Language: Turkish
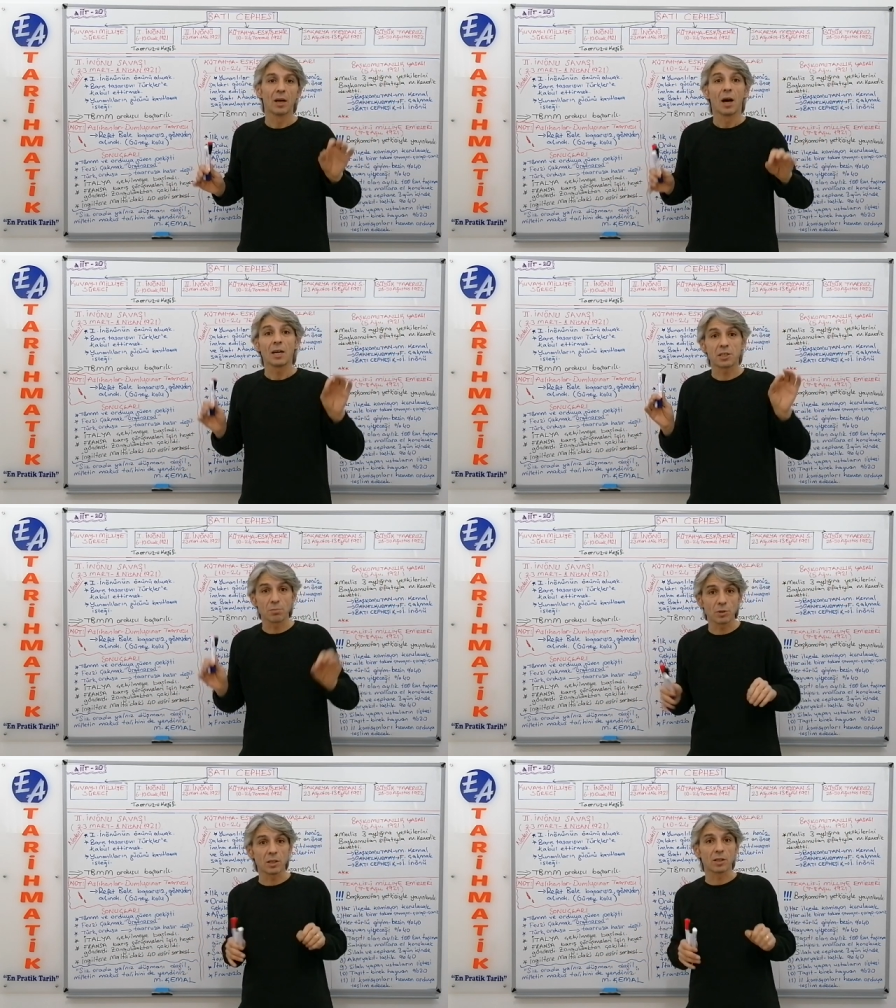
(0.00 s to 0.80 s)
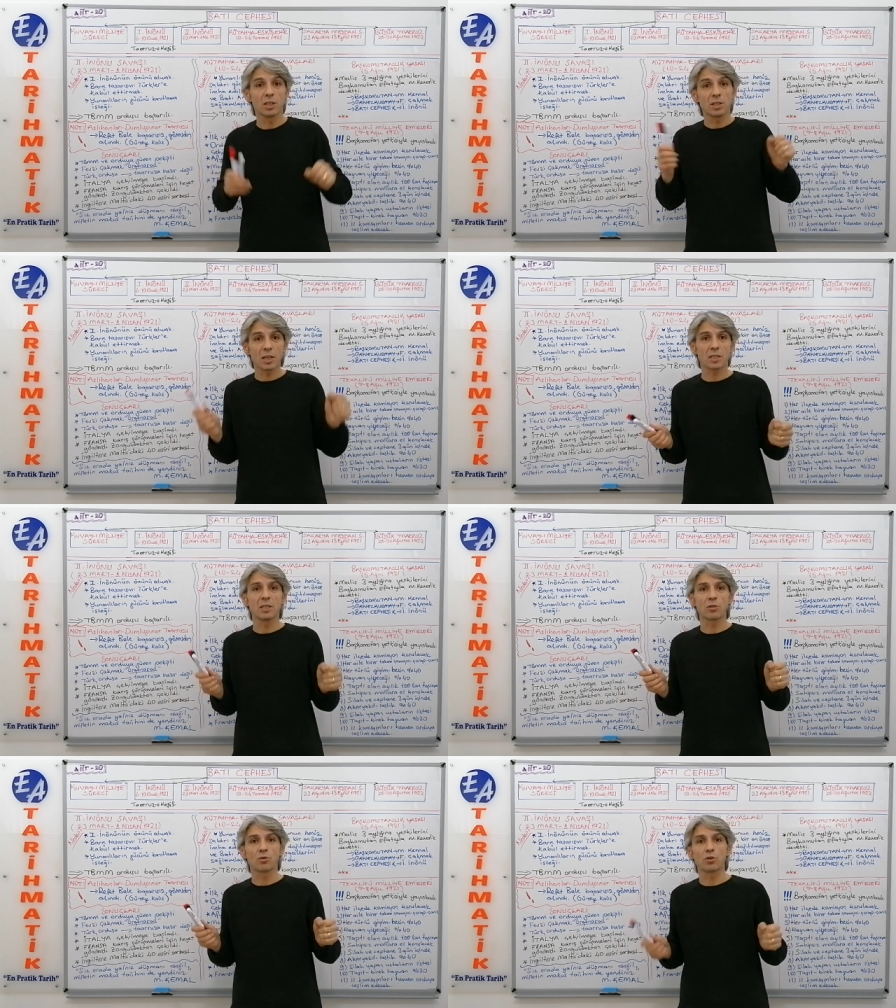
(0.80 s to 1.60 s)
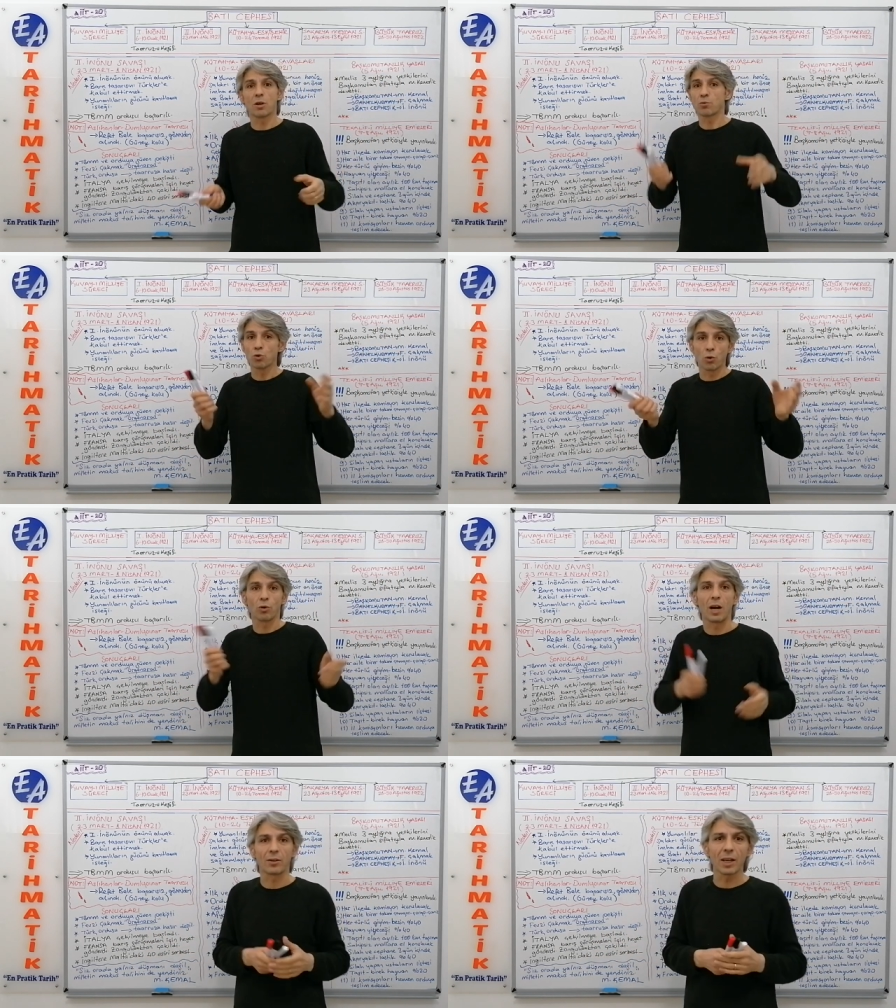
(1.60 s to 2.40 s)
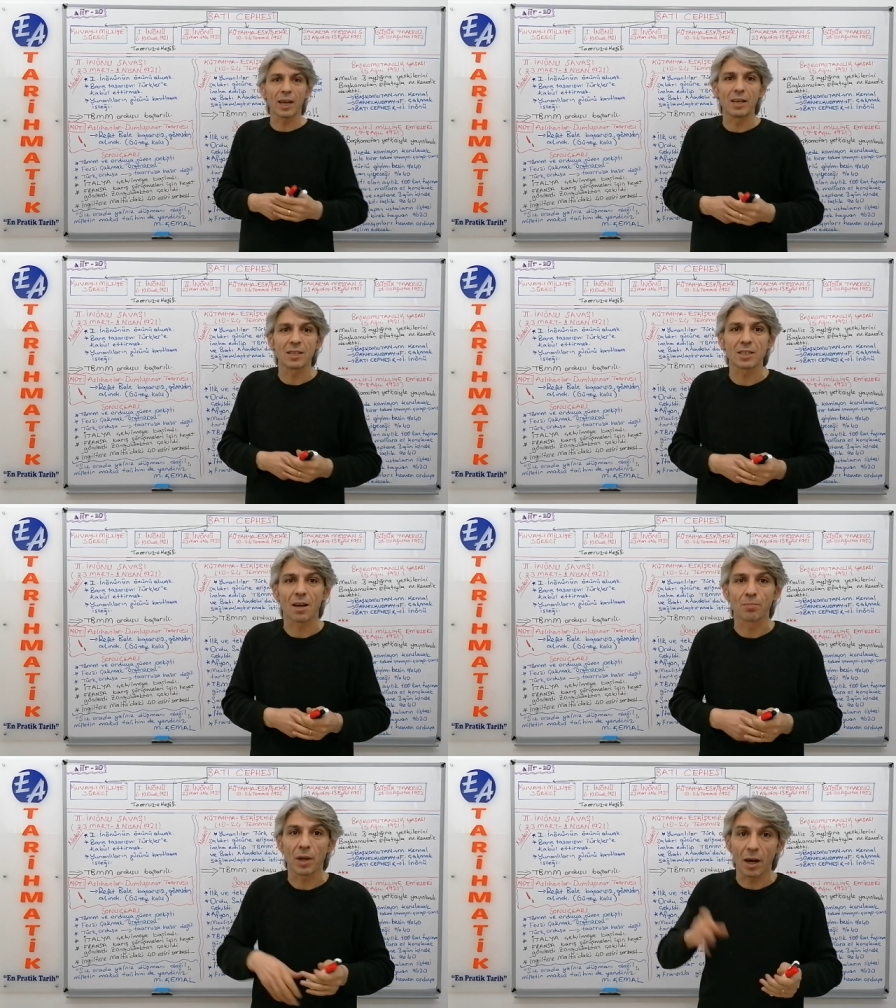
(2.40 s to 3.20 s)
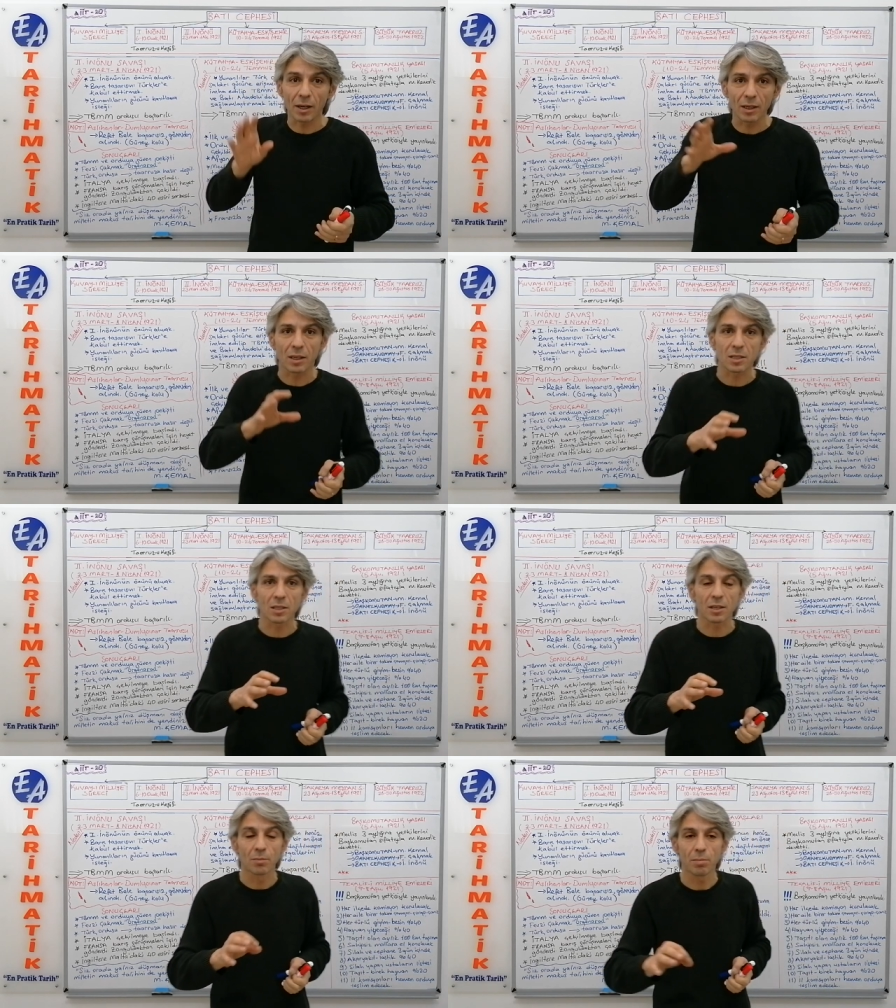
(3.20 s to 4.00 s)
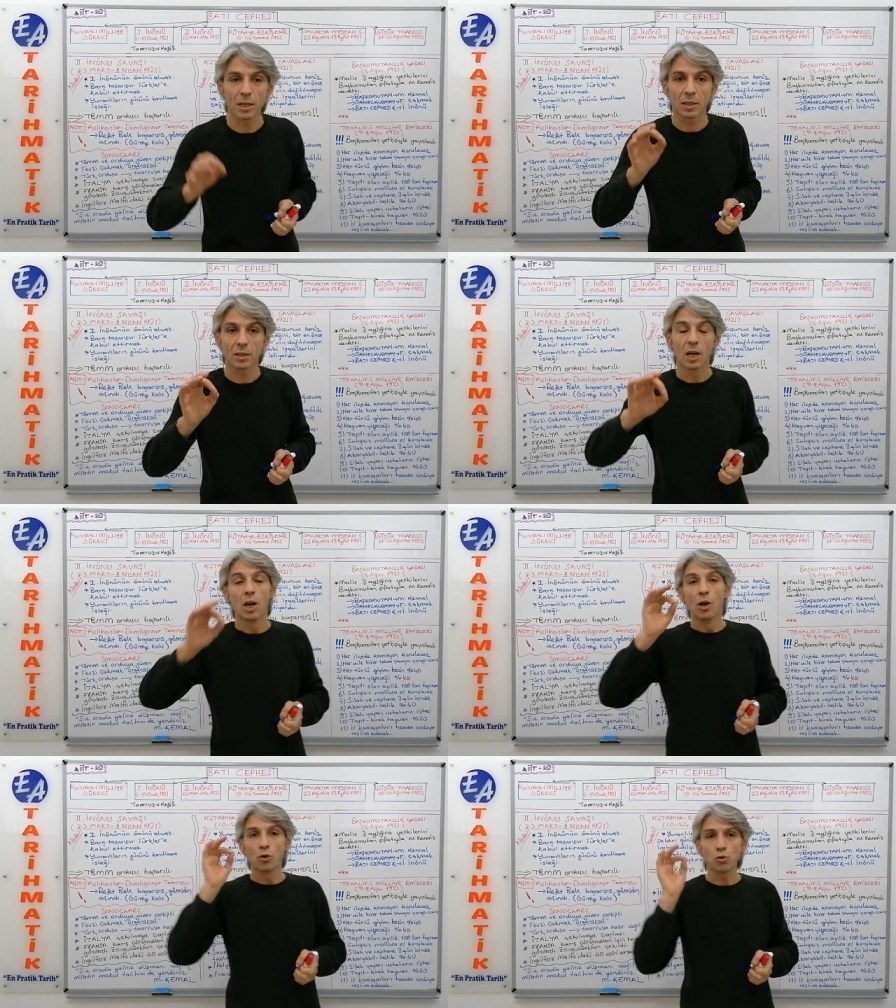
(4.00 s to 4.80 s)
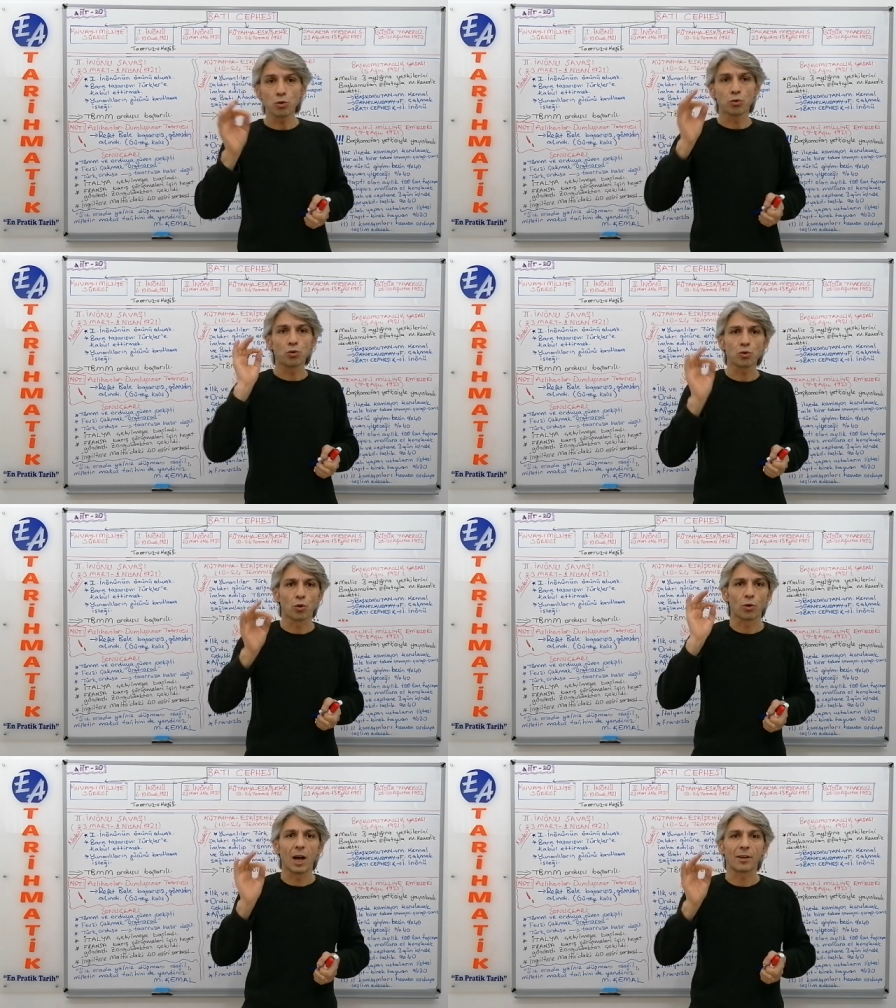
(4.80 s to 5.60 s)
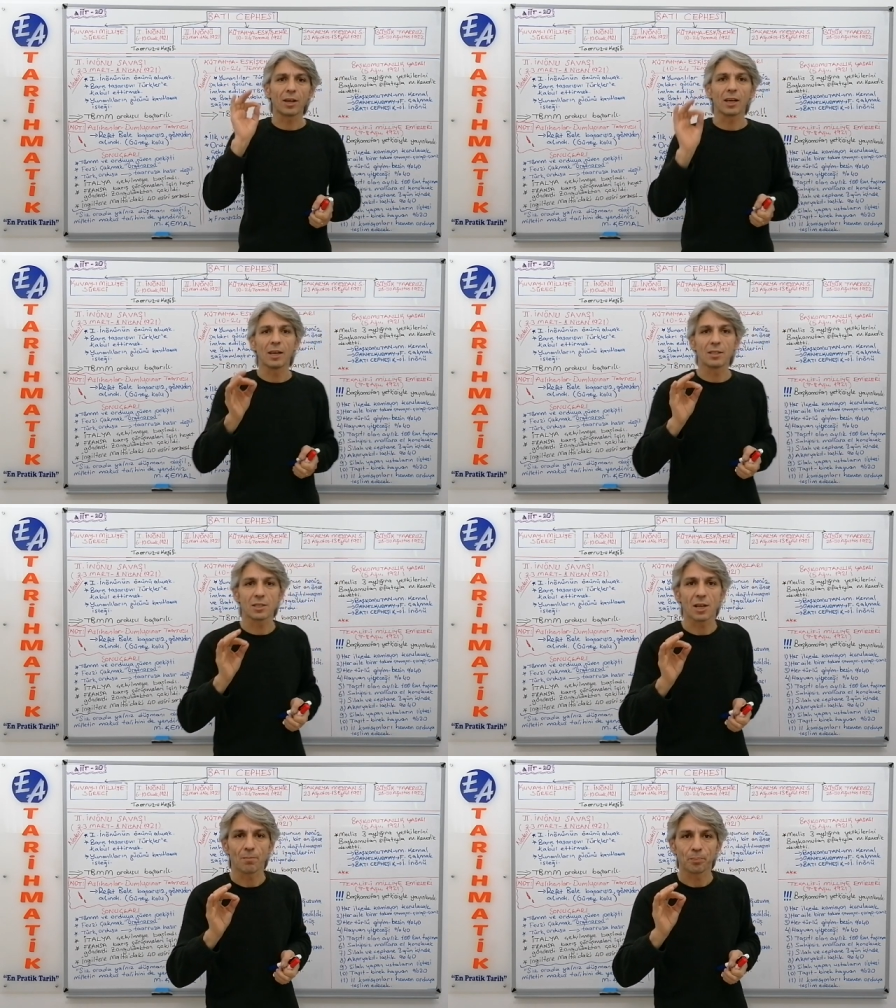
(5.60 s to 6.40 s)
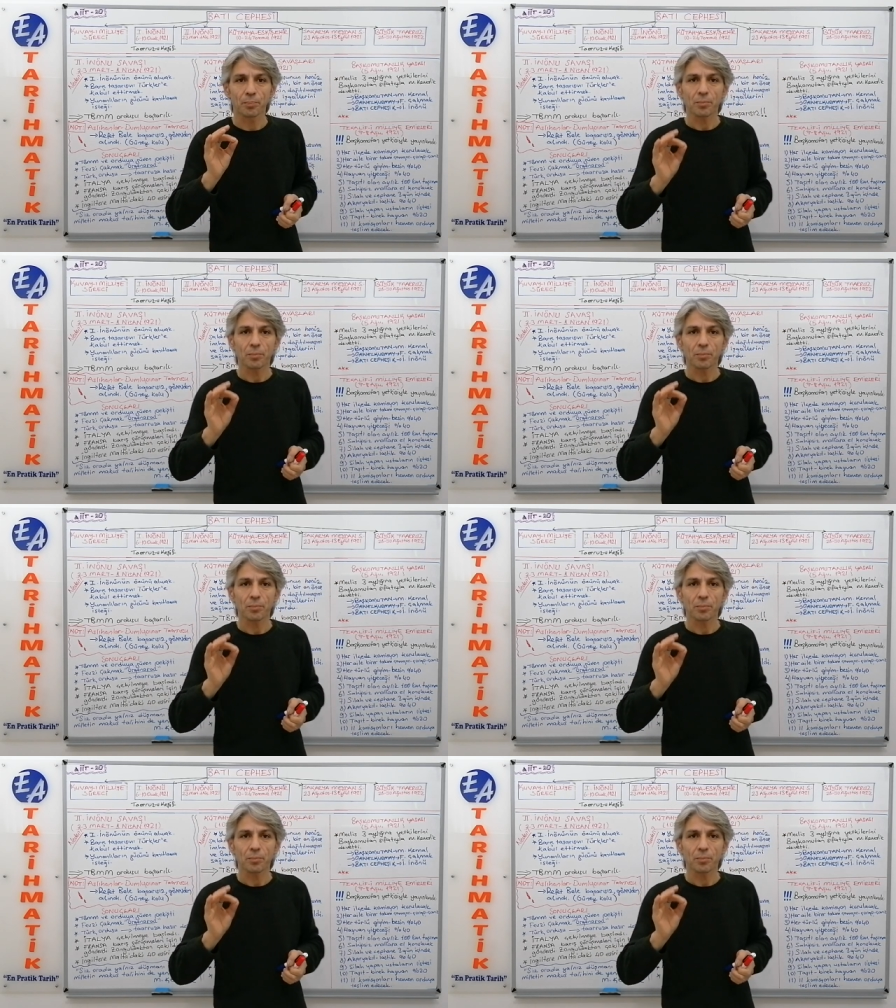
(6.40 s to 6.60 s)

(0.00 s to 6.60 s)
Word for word: Ha şimdi diyeceksiniz ki hocam sorularda gelirse. Arkadaşlar bakın şu tür sorularda gelirse.